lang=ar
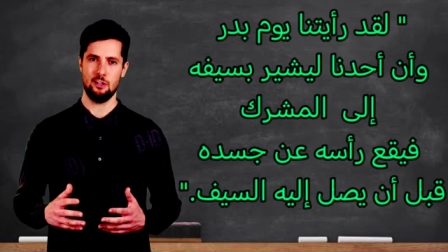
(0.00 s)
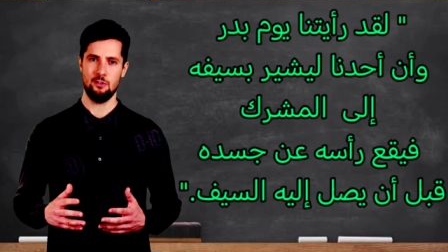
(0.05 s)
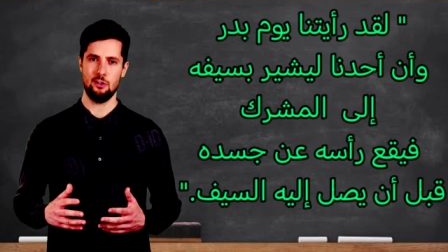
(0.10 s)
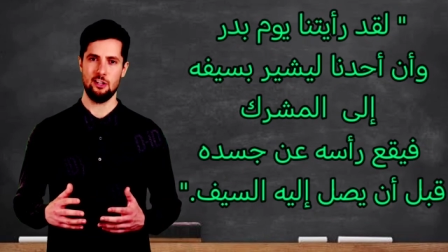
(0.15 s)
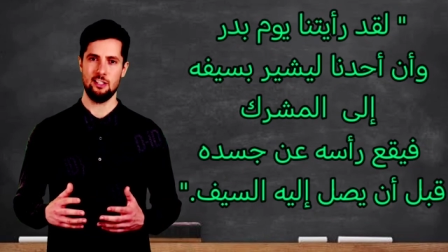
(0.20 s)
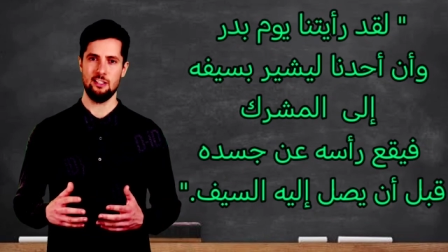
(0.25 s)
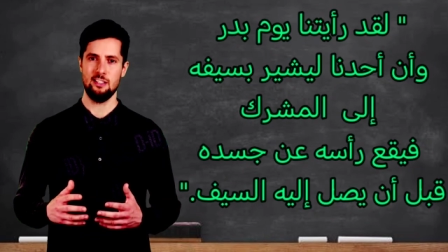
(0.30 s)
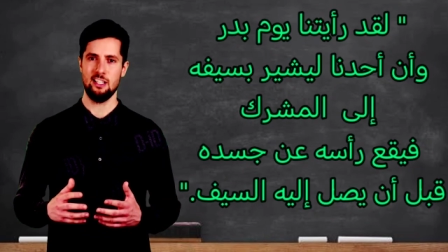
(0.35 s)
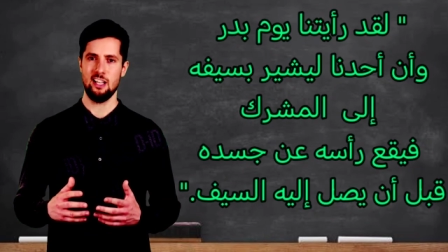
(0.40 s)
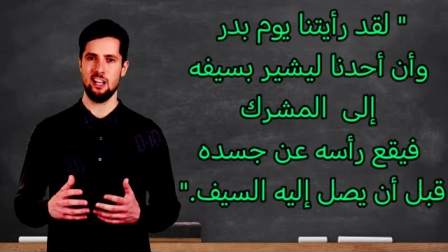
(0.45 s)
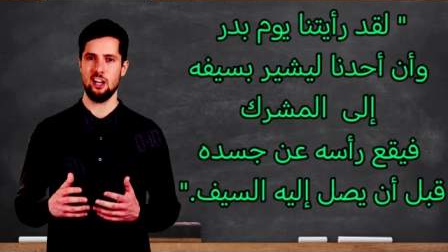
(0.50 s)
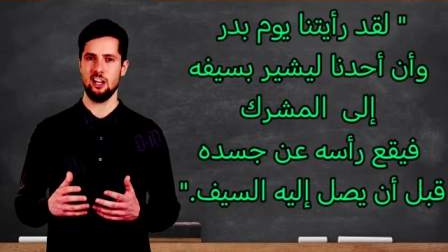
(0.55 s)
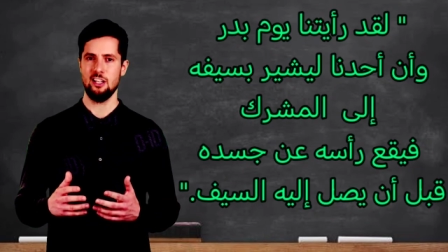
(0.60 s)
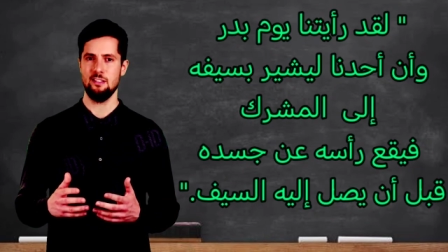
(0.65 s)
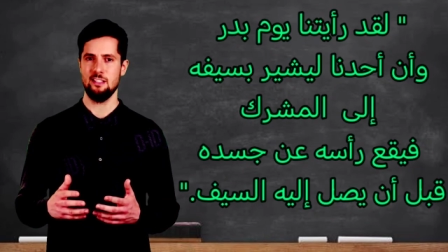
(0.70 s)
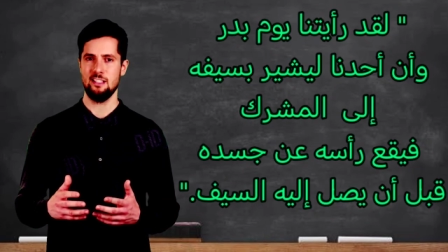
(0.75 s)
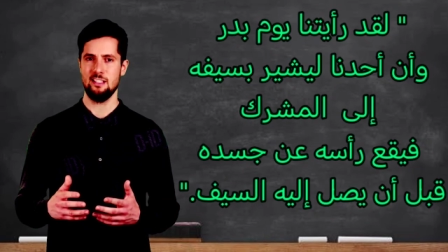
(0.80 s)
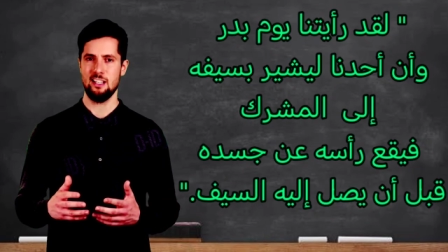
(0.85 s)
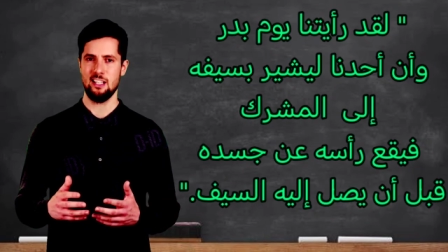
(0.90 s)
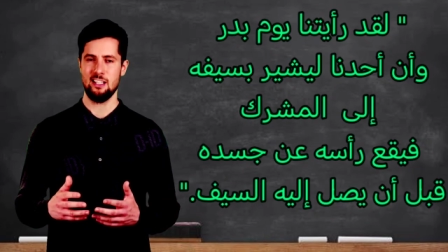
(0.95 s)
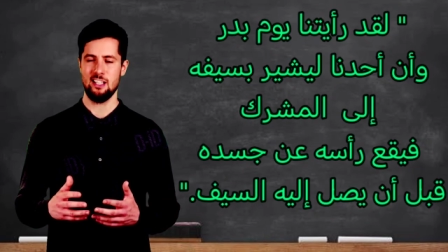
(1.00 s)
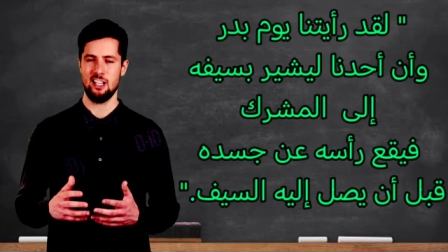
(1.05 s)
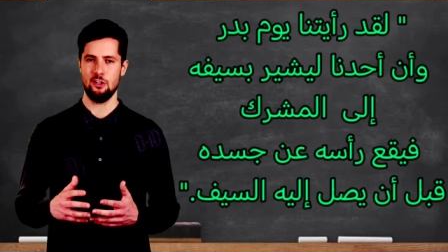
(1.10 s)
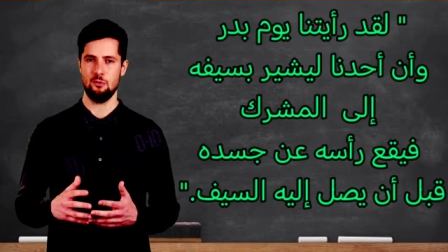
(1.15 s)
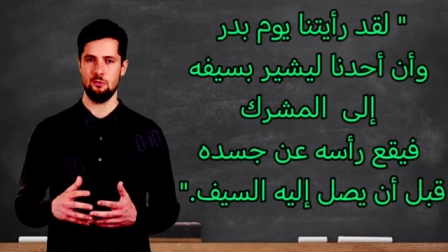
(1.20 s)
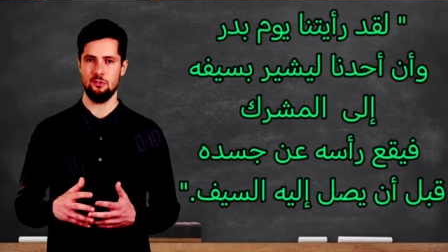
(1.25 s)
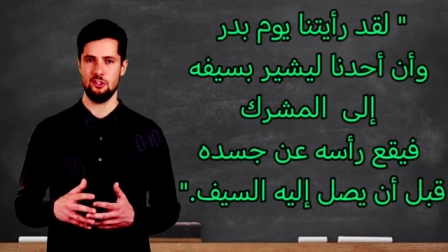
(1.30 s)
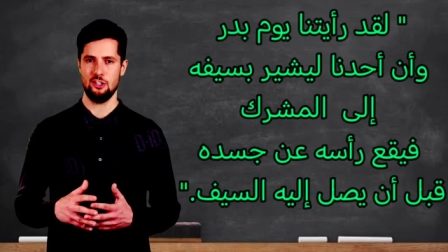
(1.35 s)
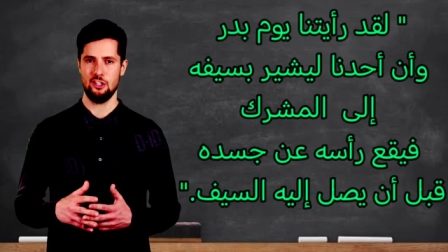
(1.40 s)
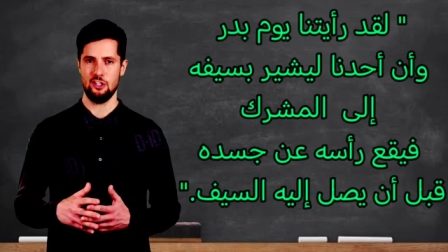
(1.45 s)
وإن أحدنا
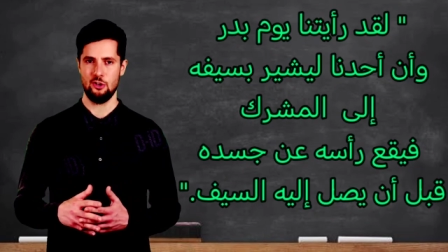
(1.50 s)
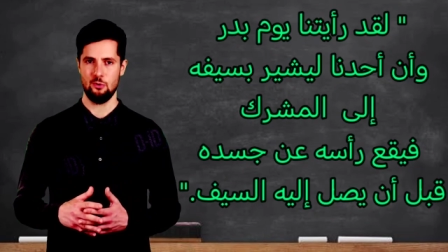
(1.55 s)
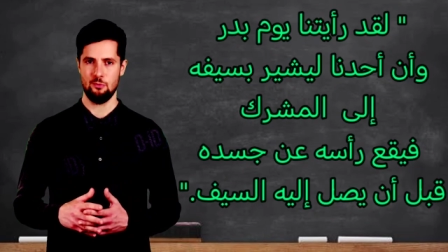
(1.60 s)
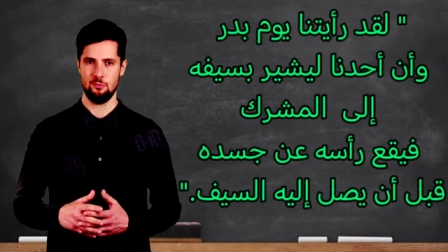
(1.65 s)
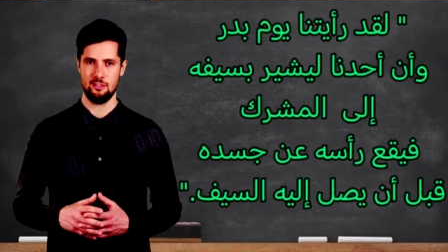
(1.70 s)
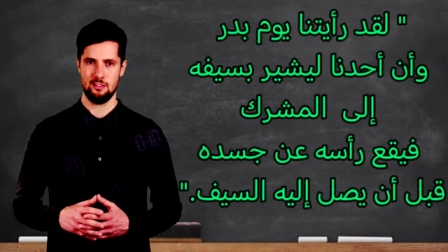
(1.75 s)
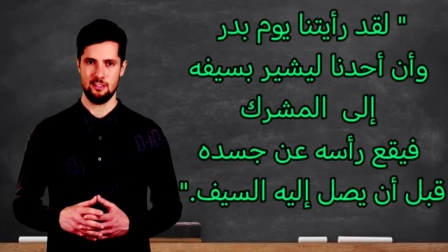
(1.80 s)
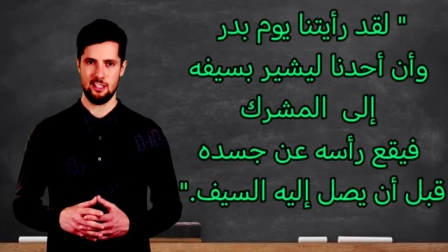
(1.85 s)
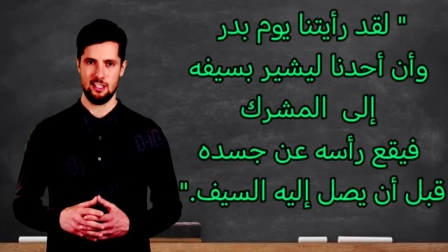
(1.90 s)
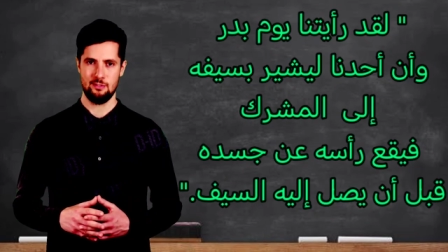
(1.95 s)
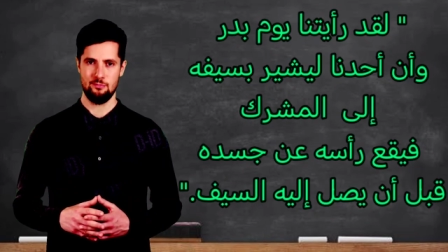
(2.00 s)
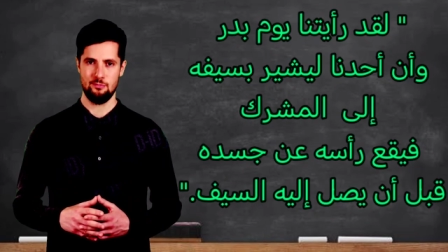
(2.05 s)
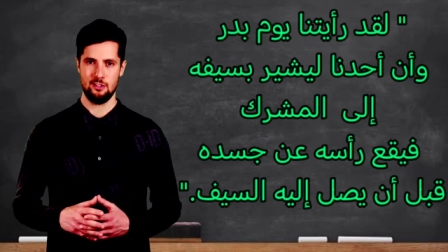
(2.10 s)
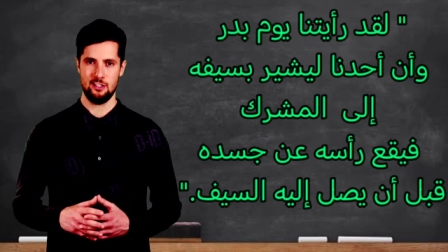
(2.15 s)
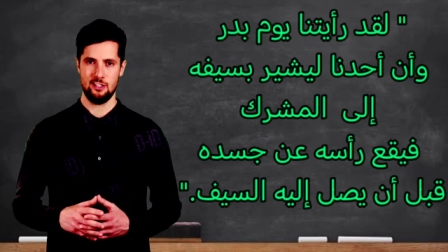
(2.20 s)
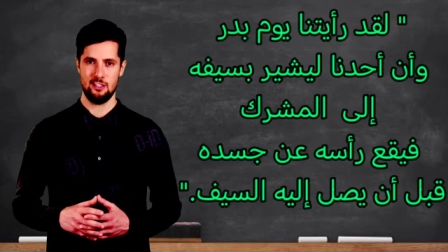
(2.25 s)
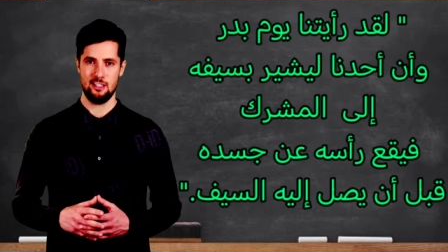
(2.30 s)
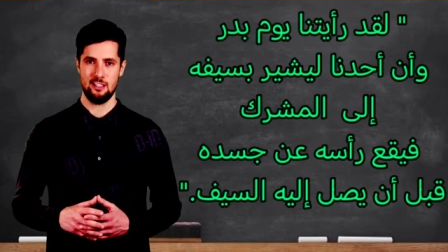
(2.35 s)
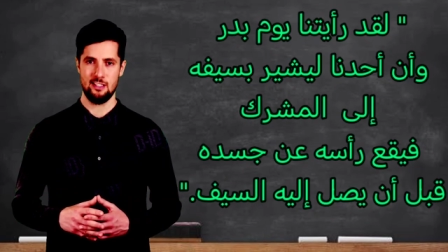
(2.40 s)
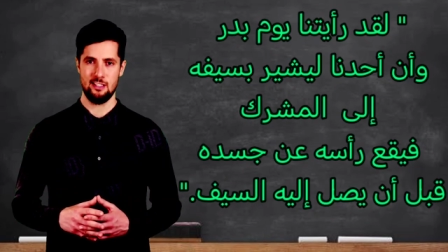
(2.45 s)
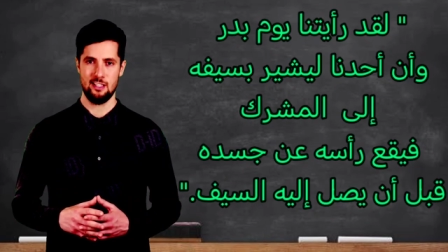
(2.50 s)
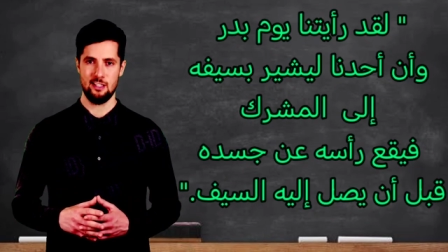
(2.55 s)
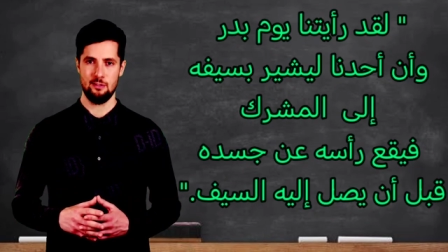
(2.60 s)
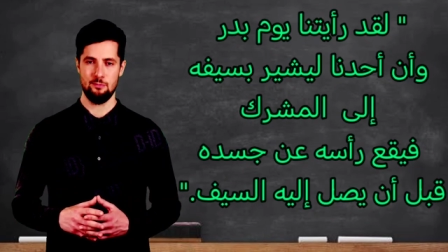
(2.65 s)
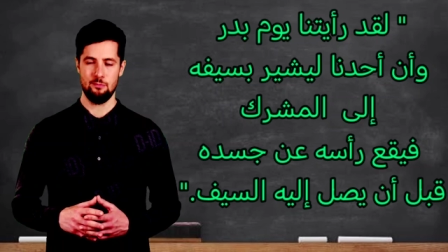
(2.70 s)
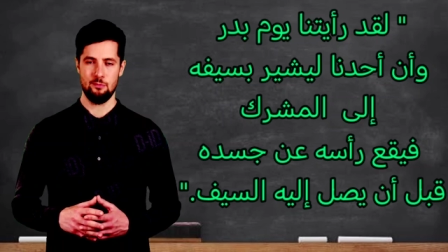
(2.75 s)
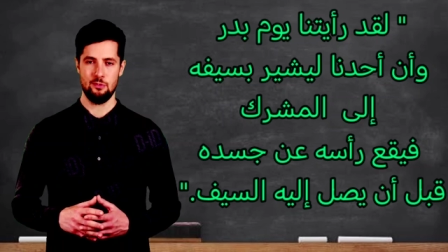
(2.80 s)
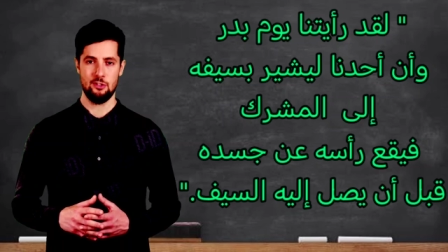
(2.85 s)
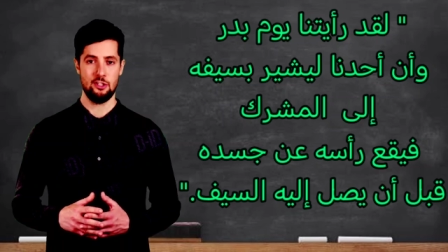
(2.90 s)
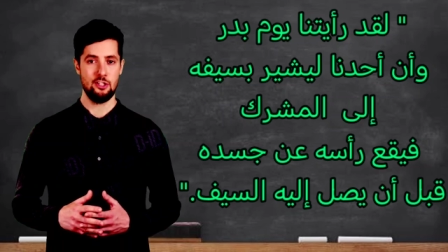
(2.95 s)
ليشير بسيفه إلى
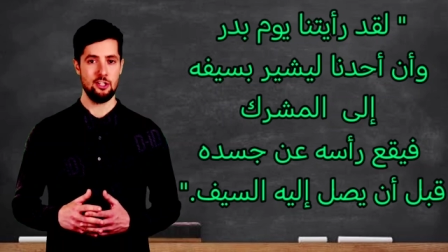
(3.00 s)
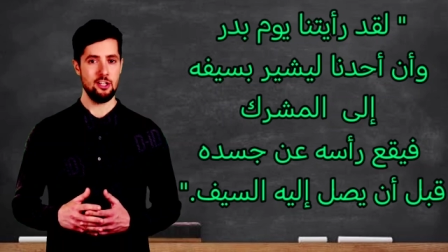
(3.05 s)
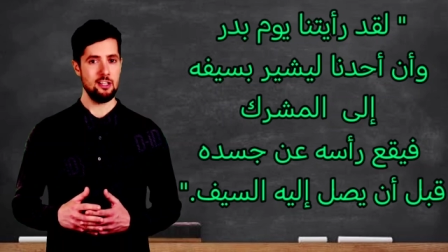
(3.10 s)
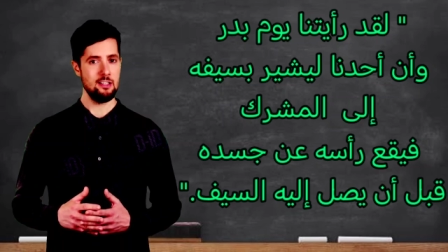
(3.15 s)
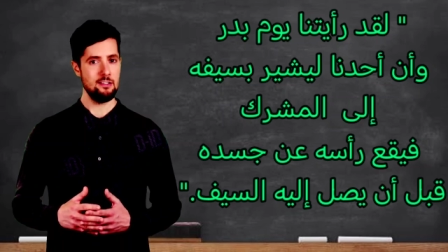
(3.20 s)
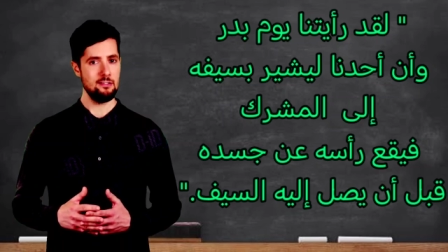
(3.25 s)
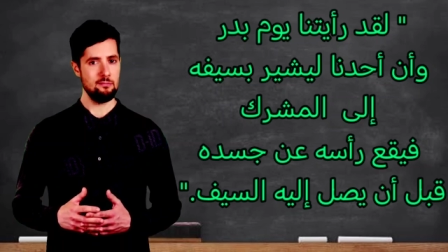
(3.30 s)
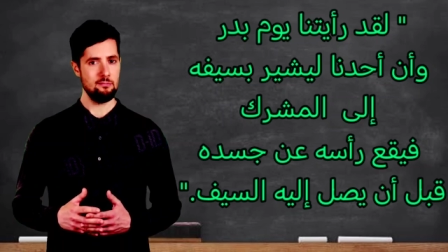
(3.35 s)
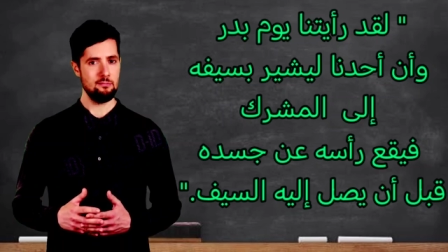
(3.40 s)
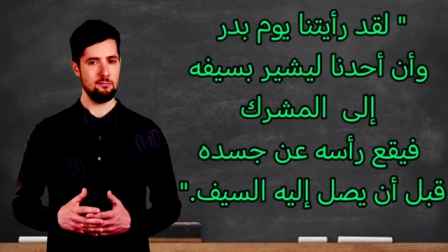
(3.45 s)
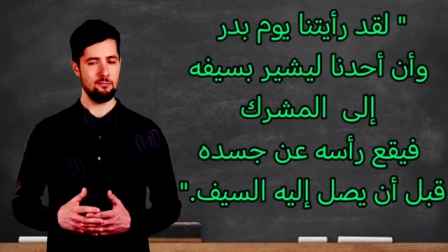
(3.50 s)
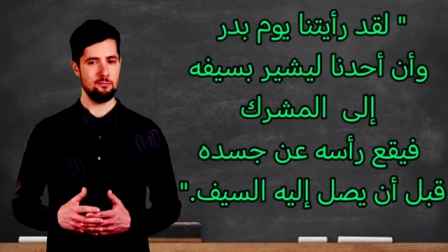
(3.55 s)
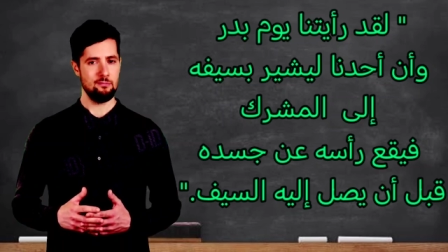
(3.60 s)
المشرك